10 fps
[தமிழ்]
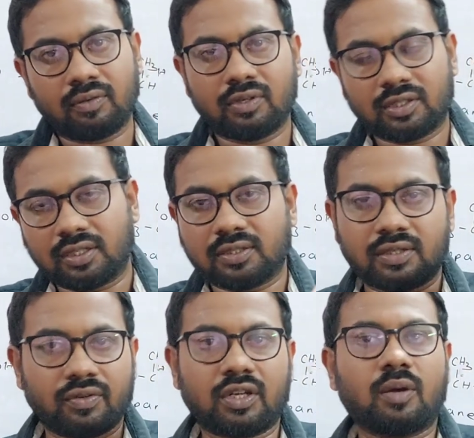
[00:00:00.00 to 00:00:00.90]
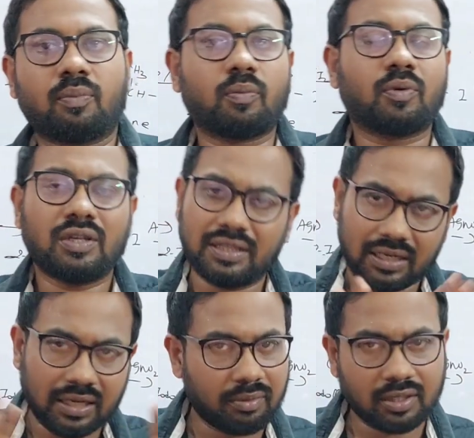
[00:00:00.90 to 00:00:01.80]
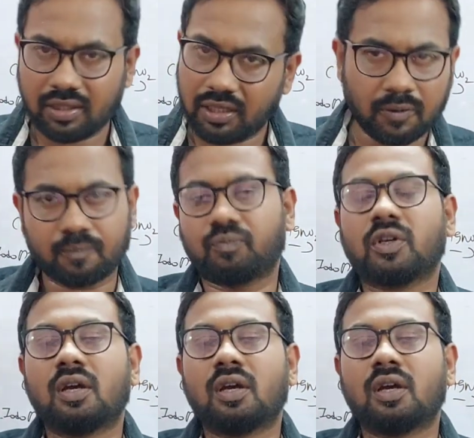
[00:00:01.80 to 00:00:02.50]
அவங்களுக்கு தகுந்த சர்டிஃபிகேட்லாம் அப்லோட் பண்ணுவோம் இதெல்லாம் நமக்கு தெரியும்